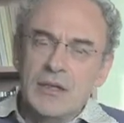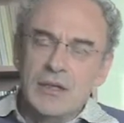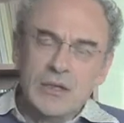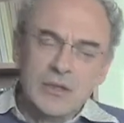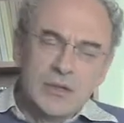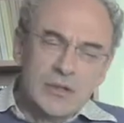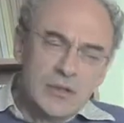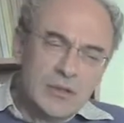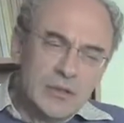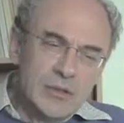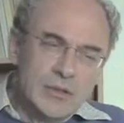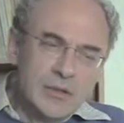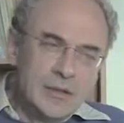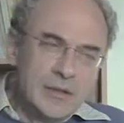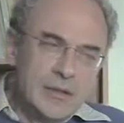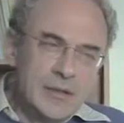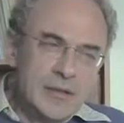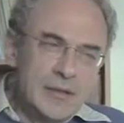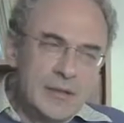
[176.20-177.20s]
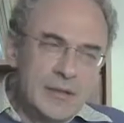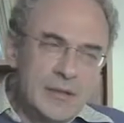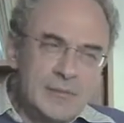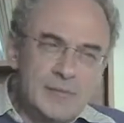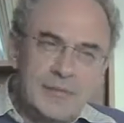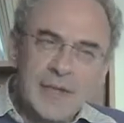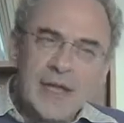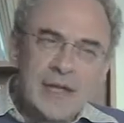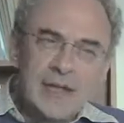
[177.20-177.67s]
Euh,
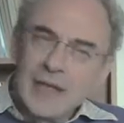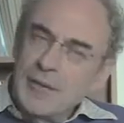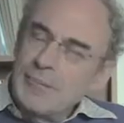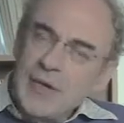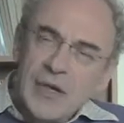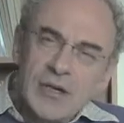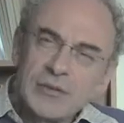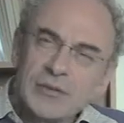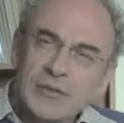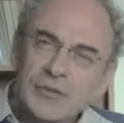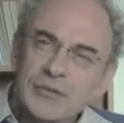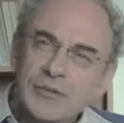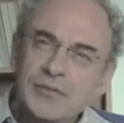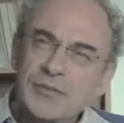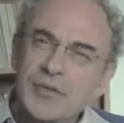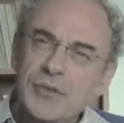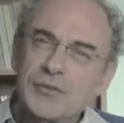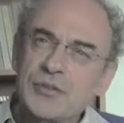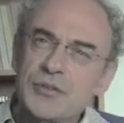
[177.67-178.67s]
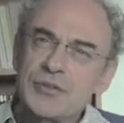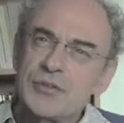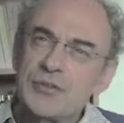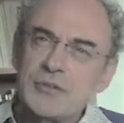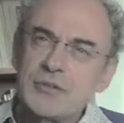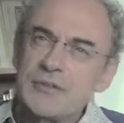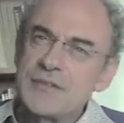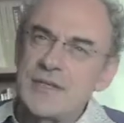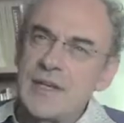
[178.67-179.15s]
mais elle n'a pas encore trouvé autre
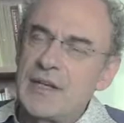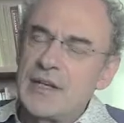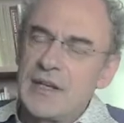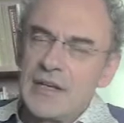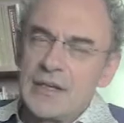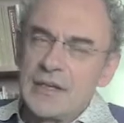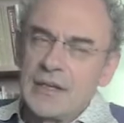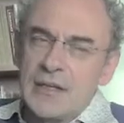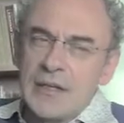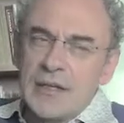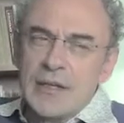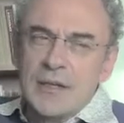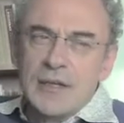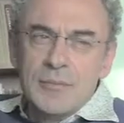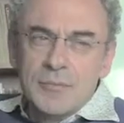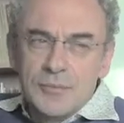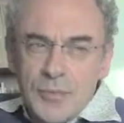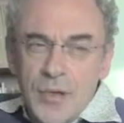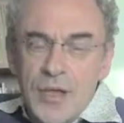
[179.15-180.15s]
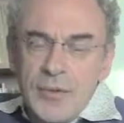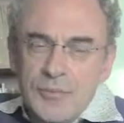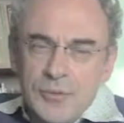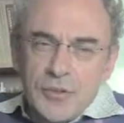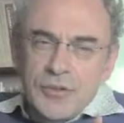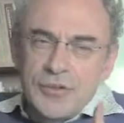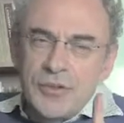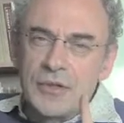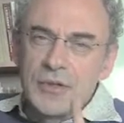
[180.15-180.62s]
chose. Elle Et
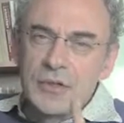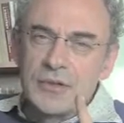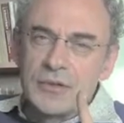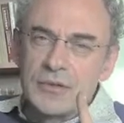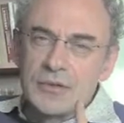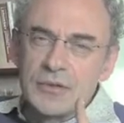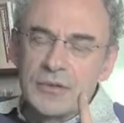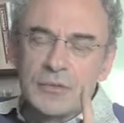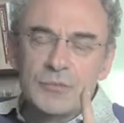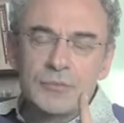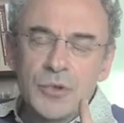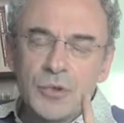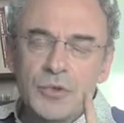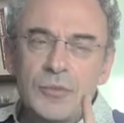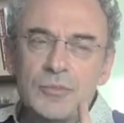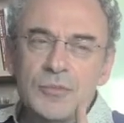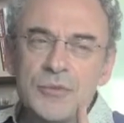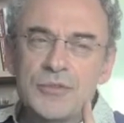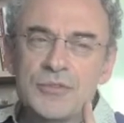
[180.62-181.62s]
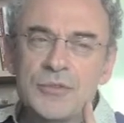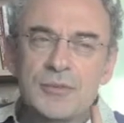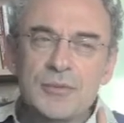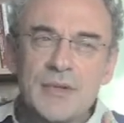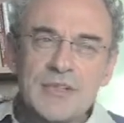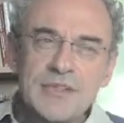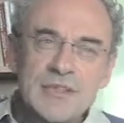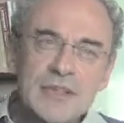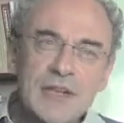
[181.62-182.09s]
pourtant, beaucoup plus qu'au
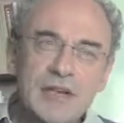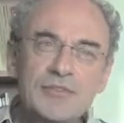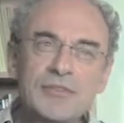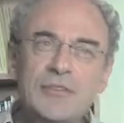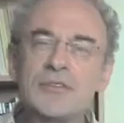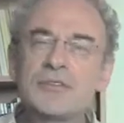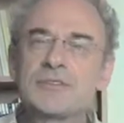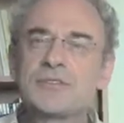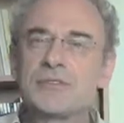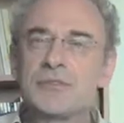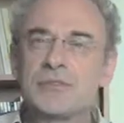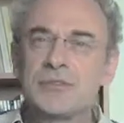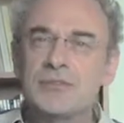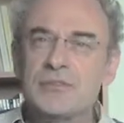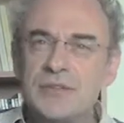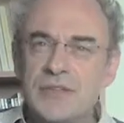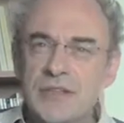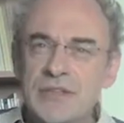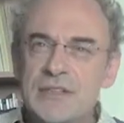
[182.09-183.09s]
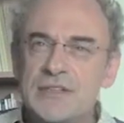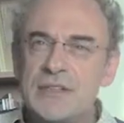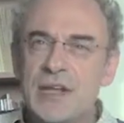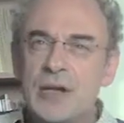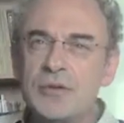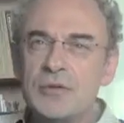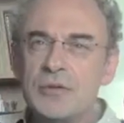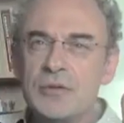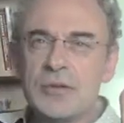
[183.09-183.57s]
Brésil, la France utilise
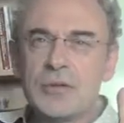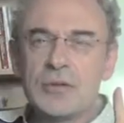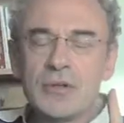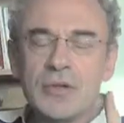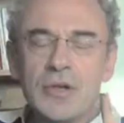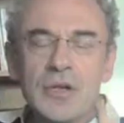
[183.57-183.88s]
la rue.